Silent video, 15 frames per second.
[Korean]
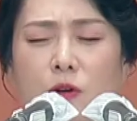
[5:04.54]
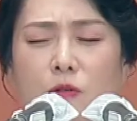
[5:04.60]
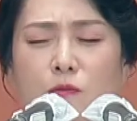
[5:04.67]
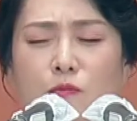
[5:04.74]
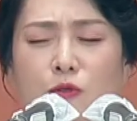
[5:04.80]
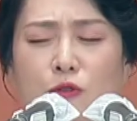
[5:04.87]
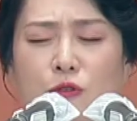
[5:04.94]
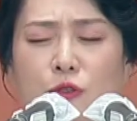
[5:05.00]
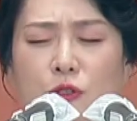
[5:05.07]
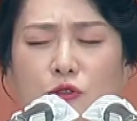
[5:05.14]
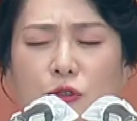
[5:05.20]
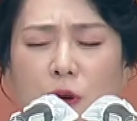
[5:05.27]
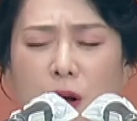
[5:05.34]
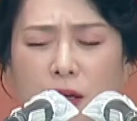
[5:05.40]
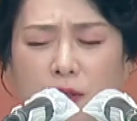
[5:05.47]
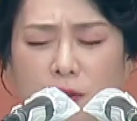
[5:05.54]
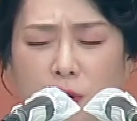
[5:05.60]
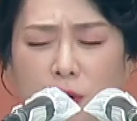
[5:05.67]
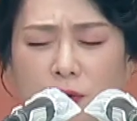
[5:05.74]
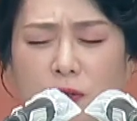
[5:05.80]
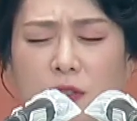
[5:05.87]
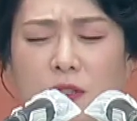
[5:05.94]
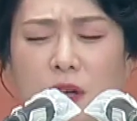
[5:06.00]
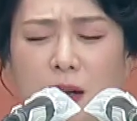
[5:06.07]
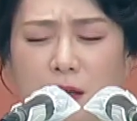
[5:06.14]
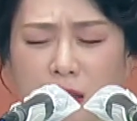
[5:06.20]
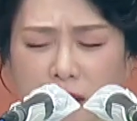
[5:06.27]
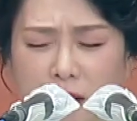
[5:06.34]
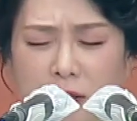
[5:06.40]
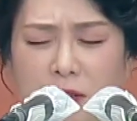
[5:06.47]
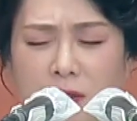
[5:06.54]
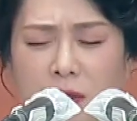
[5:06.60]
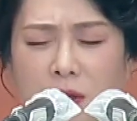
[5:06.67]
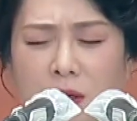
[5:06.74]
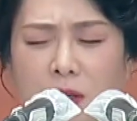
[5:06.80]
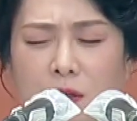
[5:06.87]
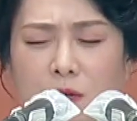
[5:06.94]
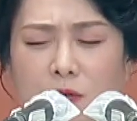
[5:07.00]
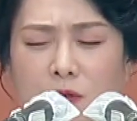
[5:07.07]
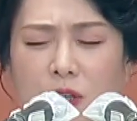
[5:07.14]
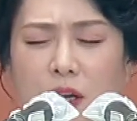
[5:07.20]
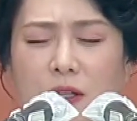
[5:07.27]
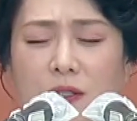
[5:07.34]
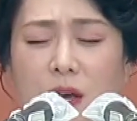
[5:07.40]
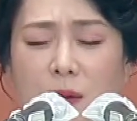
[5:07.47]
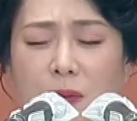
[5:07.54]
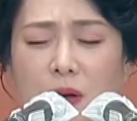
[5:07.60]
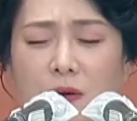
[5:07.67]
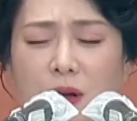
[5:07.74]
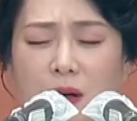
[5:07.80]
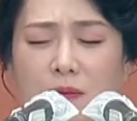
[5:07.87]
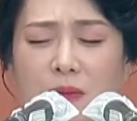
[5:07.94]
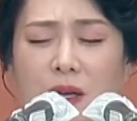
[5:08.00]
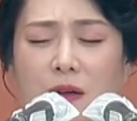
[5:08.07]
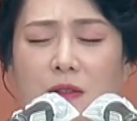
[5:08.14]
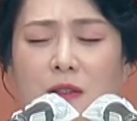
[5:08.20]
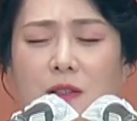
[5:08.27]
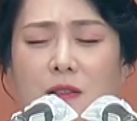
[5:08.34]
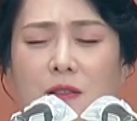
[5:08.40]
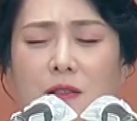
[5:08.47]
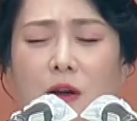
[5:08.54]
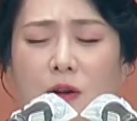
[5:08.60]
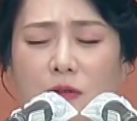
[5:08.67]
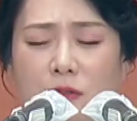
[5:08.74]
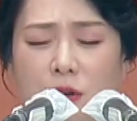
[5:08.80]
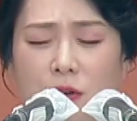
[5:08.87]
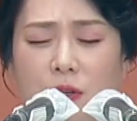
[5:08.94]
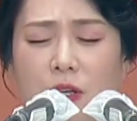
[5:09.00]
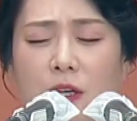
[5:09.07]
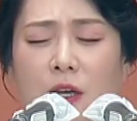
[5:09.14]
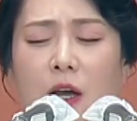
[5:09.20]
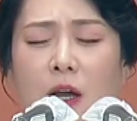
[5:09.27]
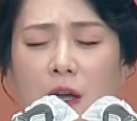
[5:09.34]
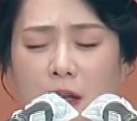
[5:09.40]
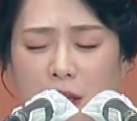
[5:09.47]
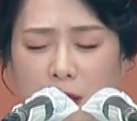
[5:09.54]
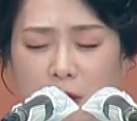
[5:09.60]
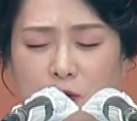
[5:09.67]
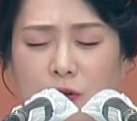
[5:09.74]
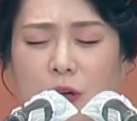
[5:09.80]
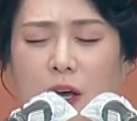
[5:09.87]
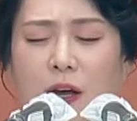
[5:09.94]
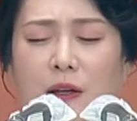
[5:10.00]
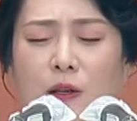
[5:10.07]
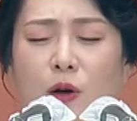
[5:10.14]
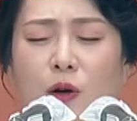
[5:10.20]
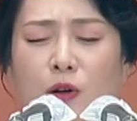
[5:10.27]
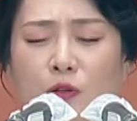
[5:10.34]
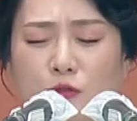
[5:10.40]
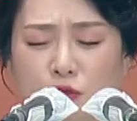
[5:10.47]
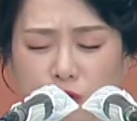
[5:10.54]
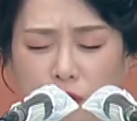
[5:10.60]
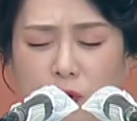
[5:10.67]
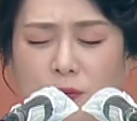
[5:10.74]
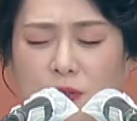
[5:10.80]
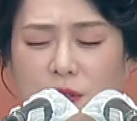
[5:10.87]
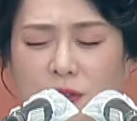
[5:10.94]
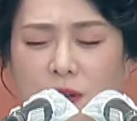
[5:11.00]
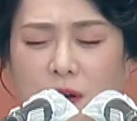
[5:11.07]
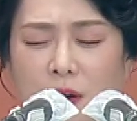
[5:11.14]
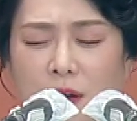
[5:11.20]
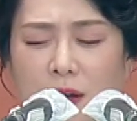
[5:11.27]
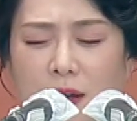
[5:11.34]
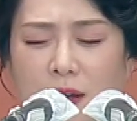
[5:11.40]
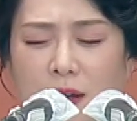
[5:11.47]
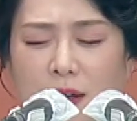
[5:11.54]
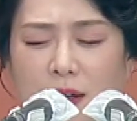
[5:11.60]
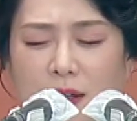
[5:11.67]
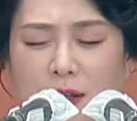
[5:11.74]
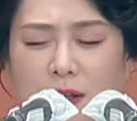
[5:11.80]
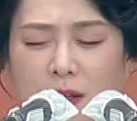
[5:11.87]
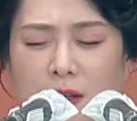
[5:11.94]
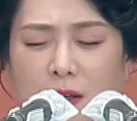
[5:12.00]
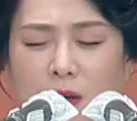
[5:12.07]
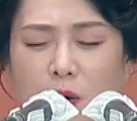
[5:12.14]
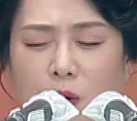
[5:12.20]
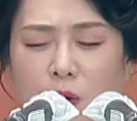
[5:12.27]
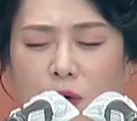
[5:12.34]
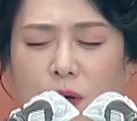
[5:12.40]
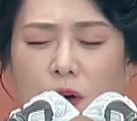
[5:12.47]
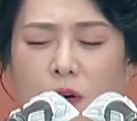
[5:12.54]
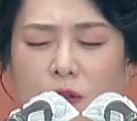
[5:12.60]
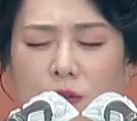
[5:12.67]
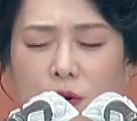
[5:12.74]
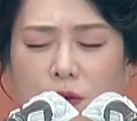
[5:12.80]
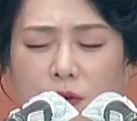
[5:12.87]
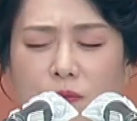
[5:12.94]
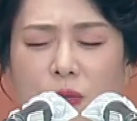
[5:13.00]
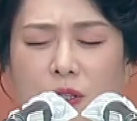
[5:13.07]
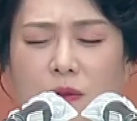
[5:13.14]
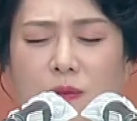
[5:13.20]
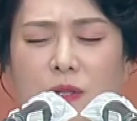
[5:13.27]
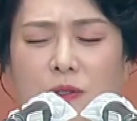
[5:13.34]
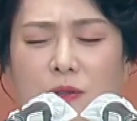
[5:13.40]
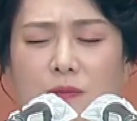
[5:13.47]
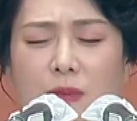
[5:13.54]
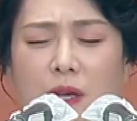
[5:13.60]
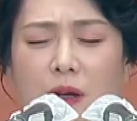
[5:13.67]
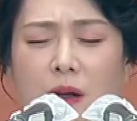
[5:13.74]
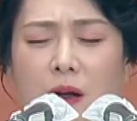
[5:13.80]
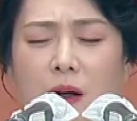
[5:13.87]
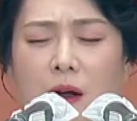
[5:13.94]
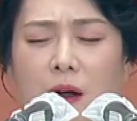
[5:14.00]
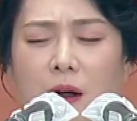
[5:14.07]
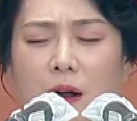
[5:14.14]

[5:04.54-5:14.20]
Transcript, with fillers: 무수히 죽어가는 영혼들을 살리는 우리의 사명 감당을 넉넉히 이루게 하여 주옵소서. 혹여 적은 믿음이 있습니까?